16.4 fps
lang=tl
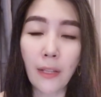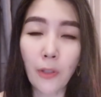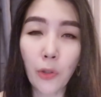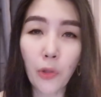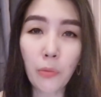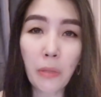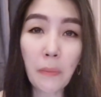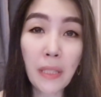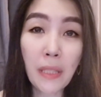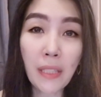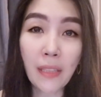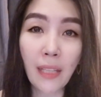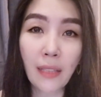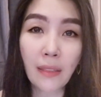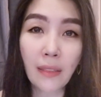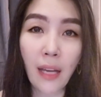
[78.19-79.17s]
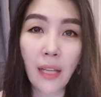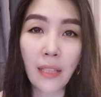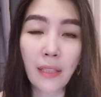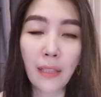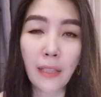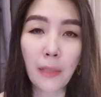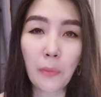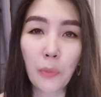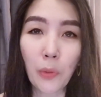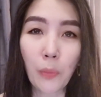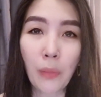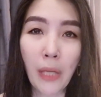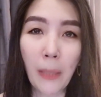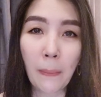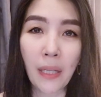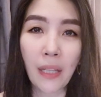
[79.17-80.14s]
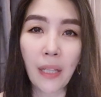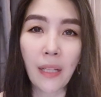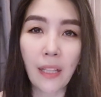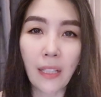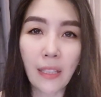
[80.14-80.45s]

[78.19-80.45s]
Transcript: kung may pinagdadaanan kang problema,